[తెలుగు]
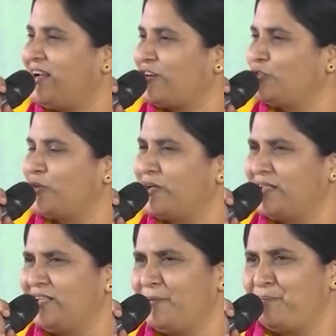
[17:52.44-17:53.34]
నాకు
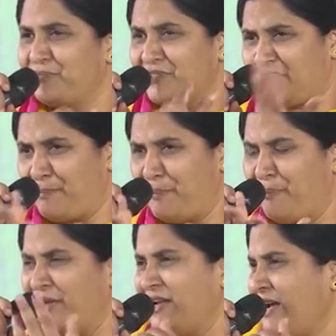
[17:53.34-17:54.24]
దొరికింది
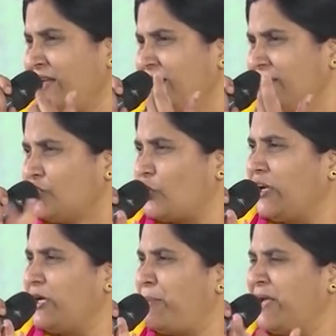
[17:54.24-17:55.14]
తప్పిపోయినా
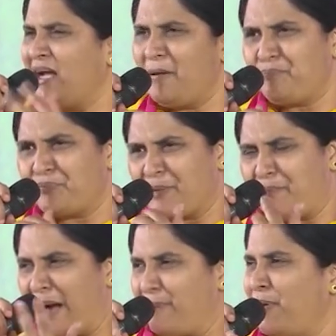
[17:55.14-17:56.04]
తొలగిపోయినా
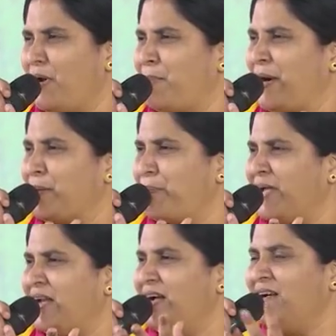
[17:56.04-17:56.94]
పాపంలో
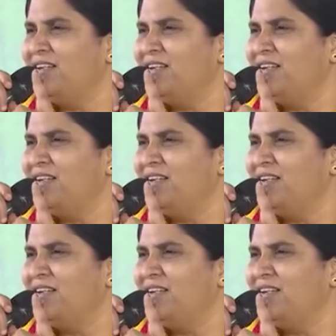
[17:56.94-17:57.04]
పడిపోయినా